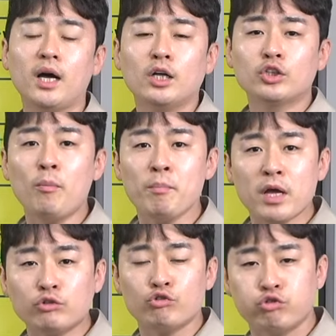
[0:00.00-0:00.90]

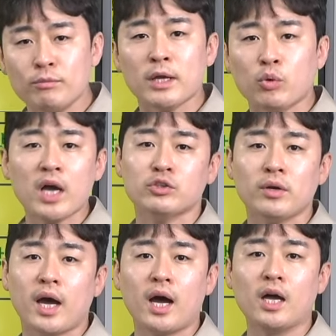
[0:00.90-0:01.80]
선매수 후매도
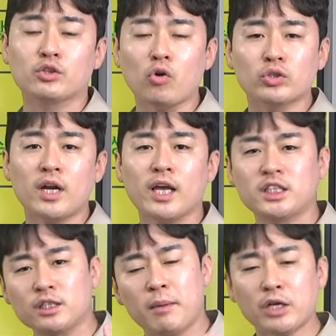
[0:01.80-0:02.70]
하셔라. 적절하게
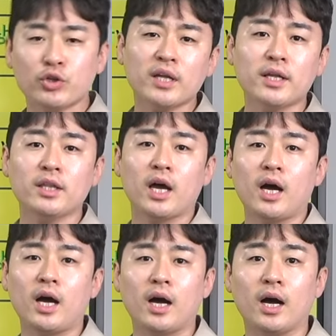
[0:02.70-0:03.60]
지금 하셔야
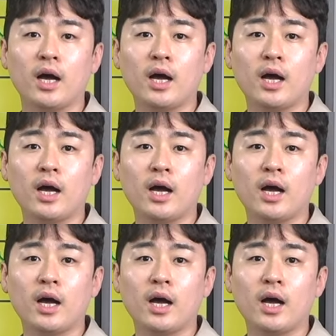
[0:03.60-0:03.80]
된다.